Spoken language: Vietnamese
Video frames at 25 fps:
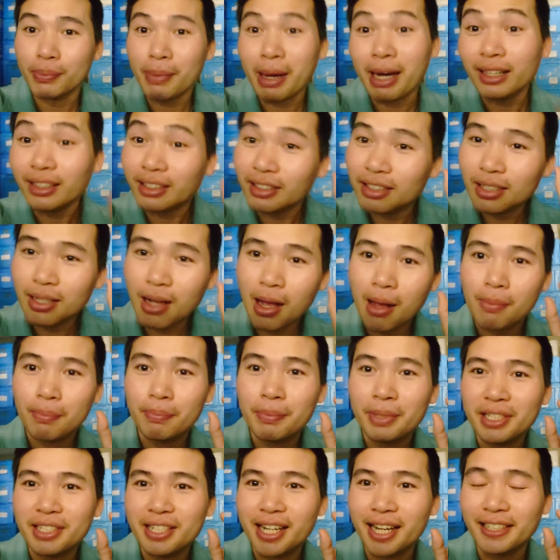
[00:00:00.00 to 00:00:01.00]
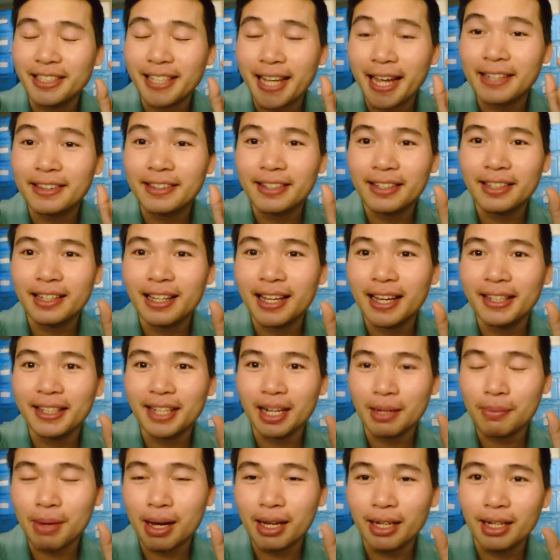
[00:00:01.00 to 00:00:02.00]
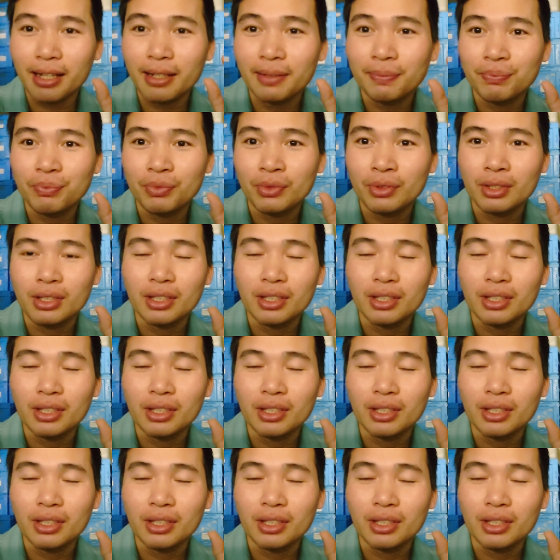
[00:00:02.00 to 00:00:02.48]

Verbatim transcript: một cái bảng lương mình sẽ che tên lại các bạn ha.